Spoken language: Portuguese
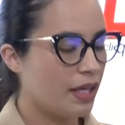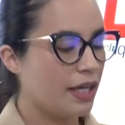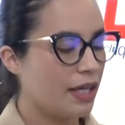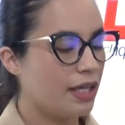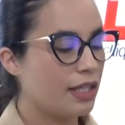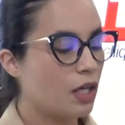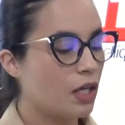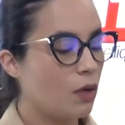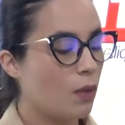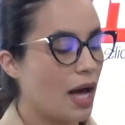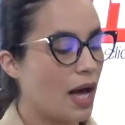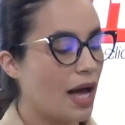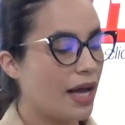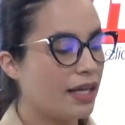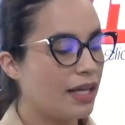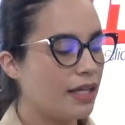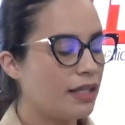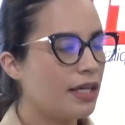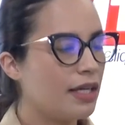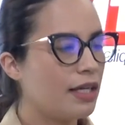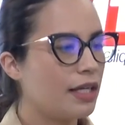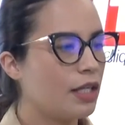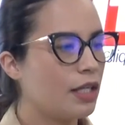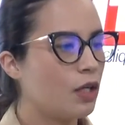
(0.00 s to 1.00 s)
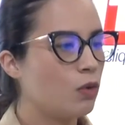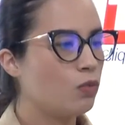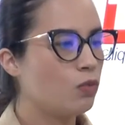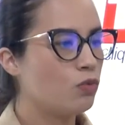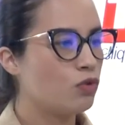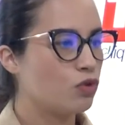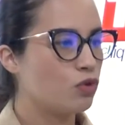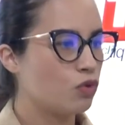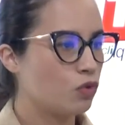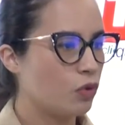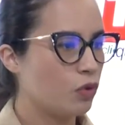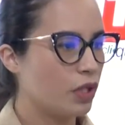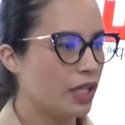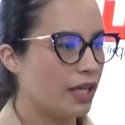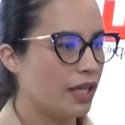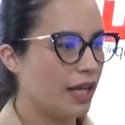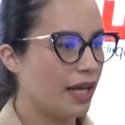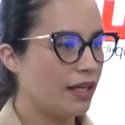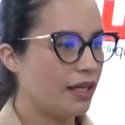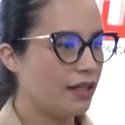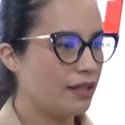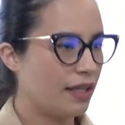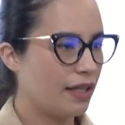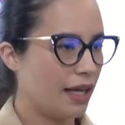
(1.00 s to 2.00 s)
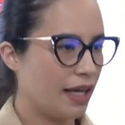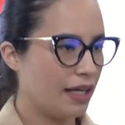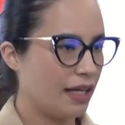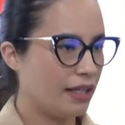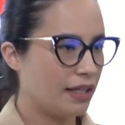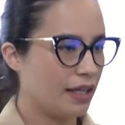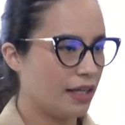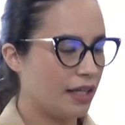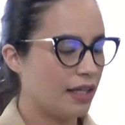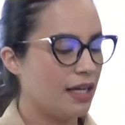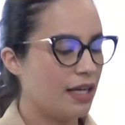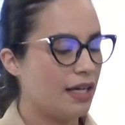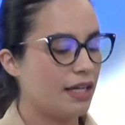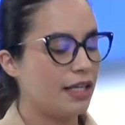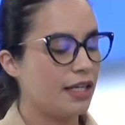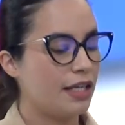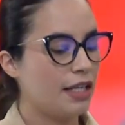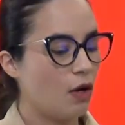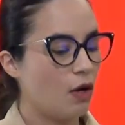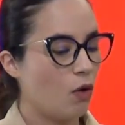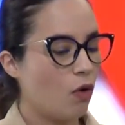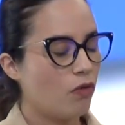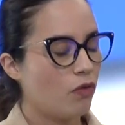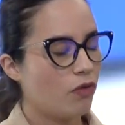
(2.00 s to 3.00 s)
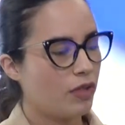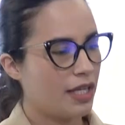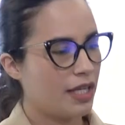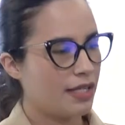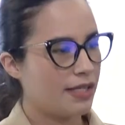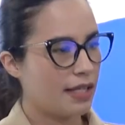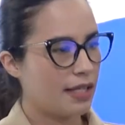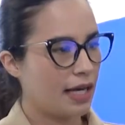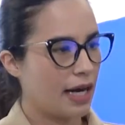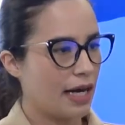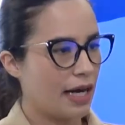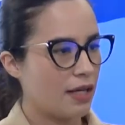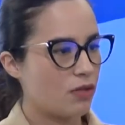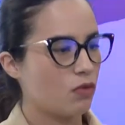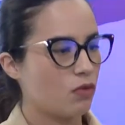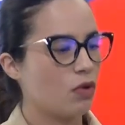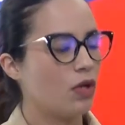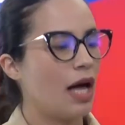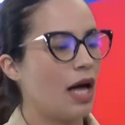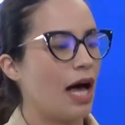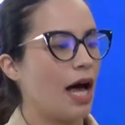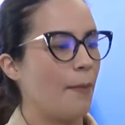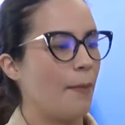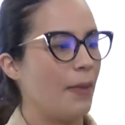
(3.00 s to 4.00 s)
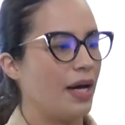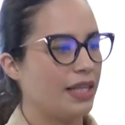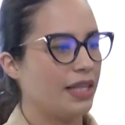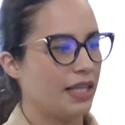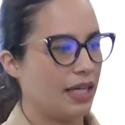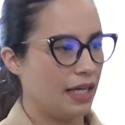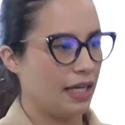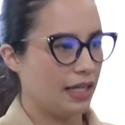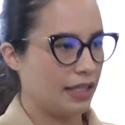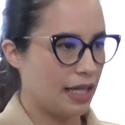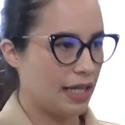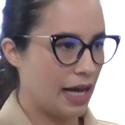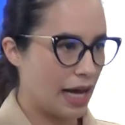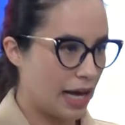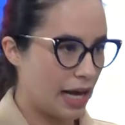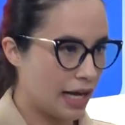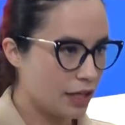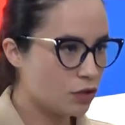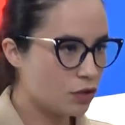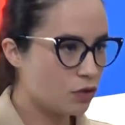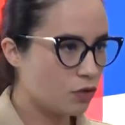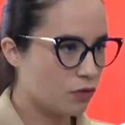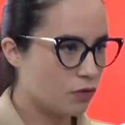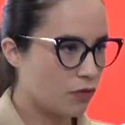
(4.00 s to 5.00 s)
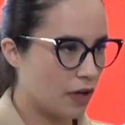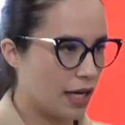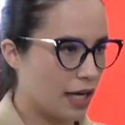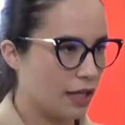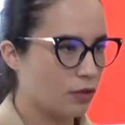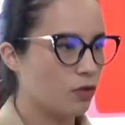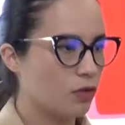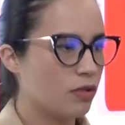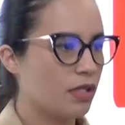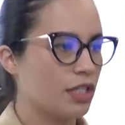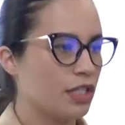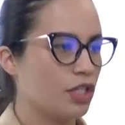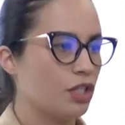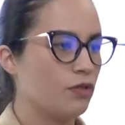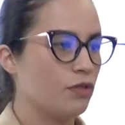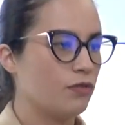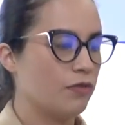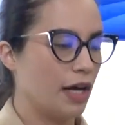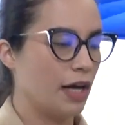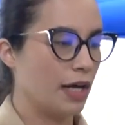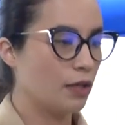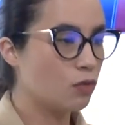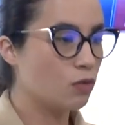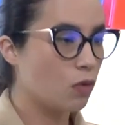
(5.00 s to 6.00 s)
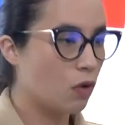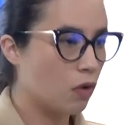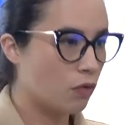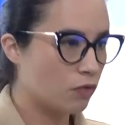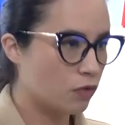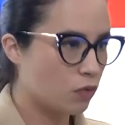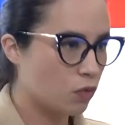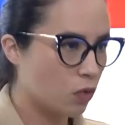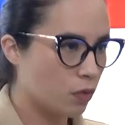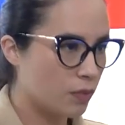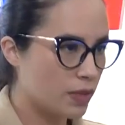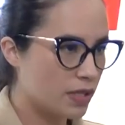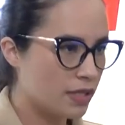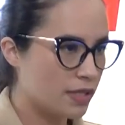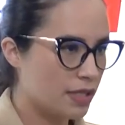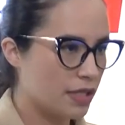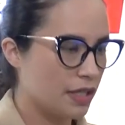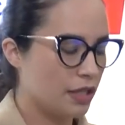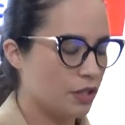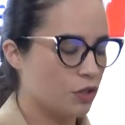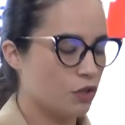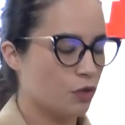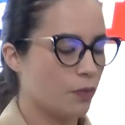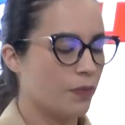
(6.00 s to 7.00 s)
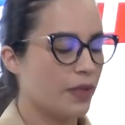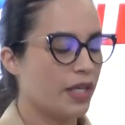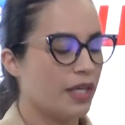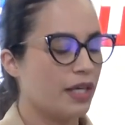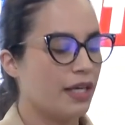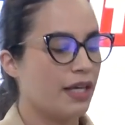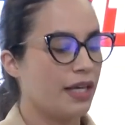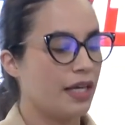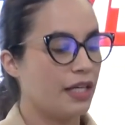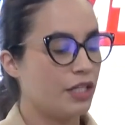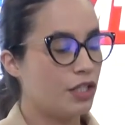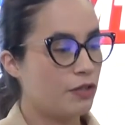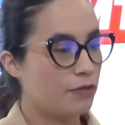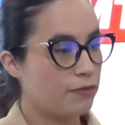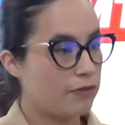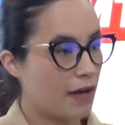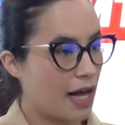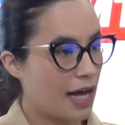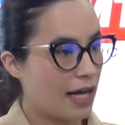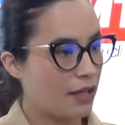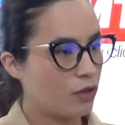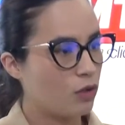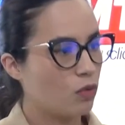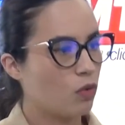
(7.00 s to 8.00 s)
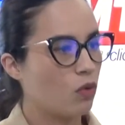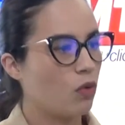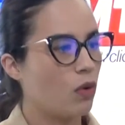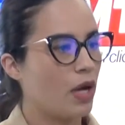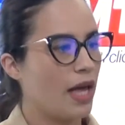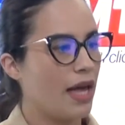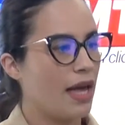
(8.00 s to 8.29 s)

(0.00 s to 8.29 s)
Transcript: Então, ainda que um júri entenda que houve, nesse caso, a materialidade do fato, ou seja, de fato houve um homicídio, e de fato